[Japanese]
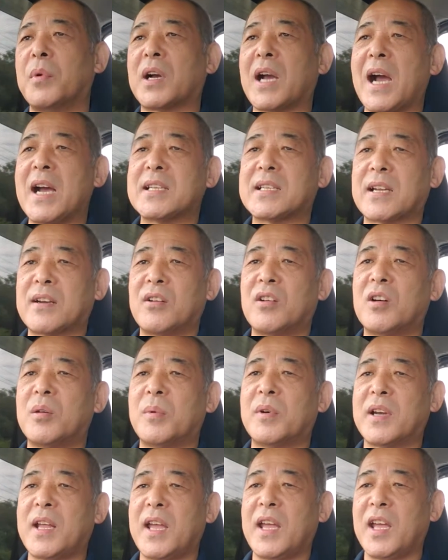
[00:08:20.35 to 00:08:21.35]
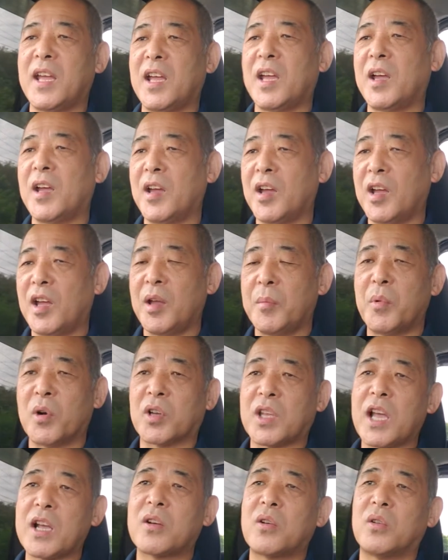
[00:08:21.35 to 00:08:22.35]
う会社の方もね
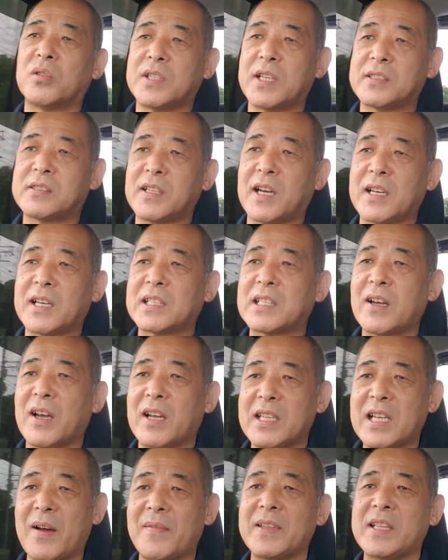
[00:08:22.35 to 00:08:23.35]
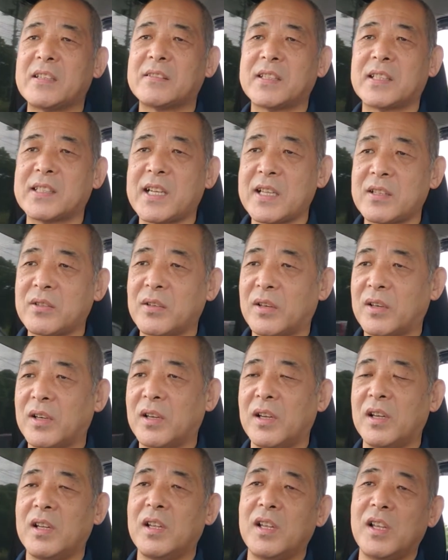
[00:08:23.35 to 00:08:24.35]
もう結構ですあなたやめてくださいと
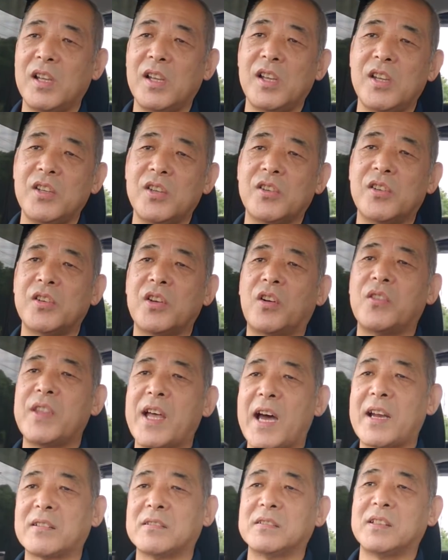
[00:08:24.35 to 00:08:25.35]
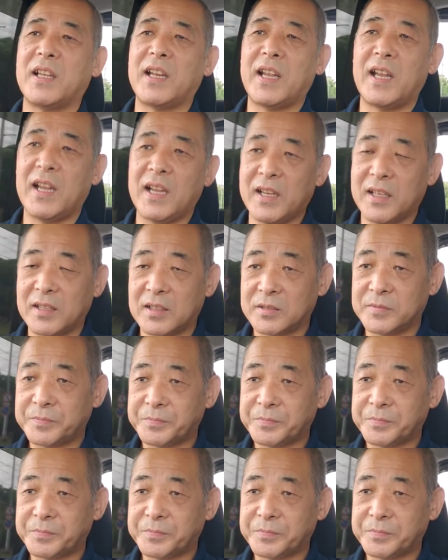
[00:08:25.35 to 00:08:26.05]
いうようになるんでね、